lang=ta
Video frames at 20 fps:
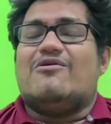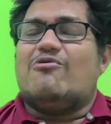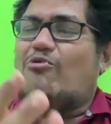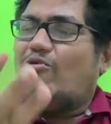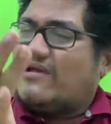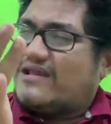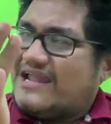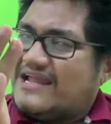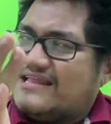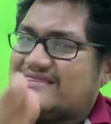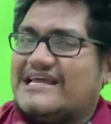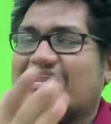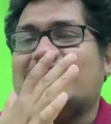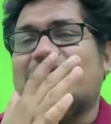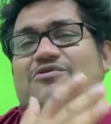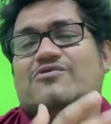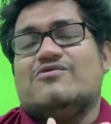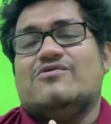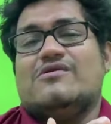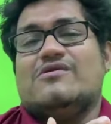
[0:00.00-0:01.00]
உங்களுக்கே
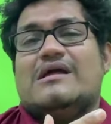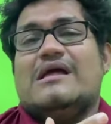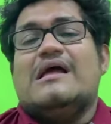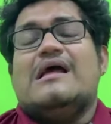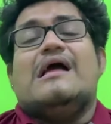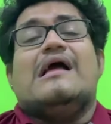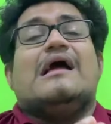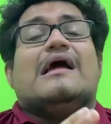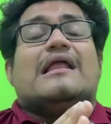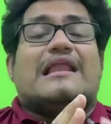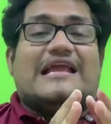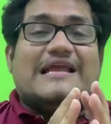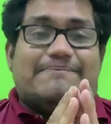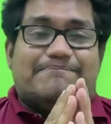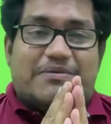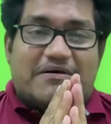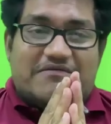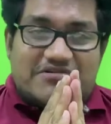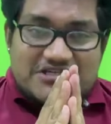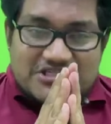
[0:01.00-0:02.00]
தெரியும் நான்
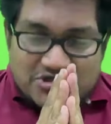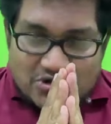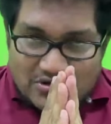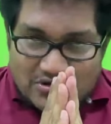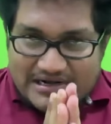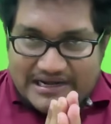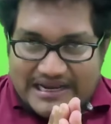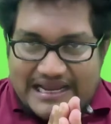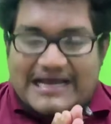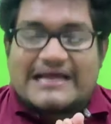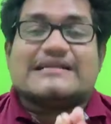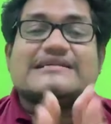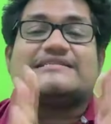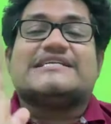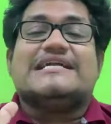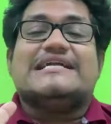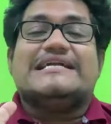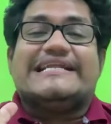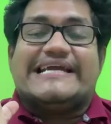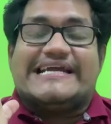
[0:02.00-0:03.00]
இப்போவும் சொல்கிறேன்
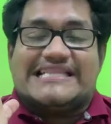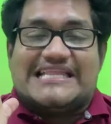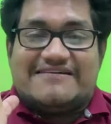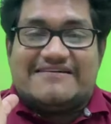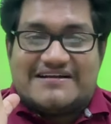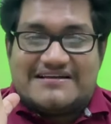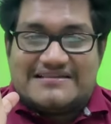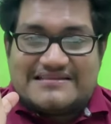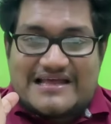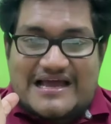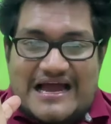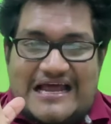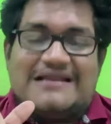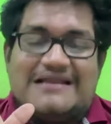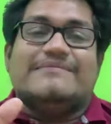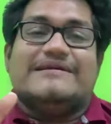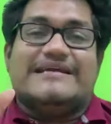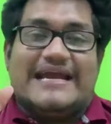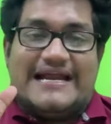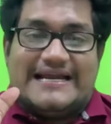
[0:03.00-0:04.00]
ரிசல்ட் எதை
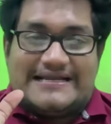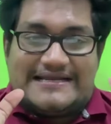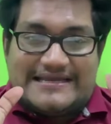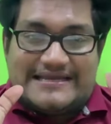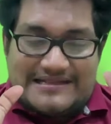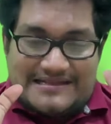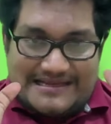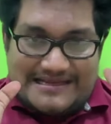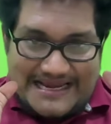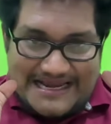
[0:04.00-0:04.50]
வந்தாலும் ஏற்று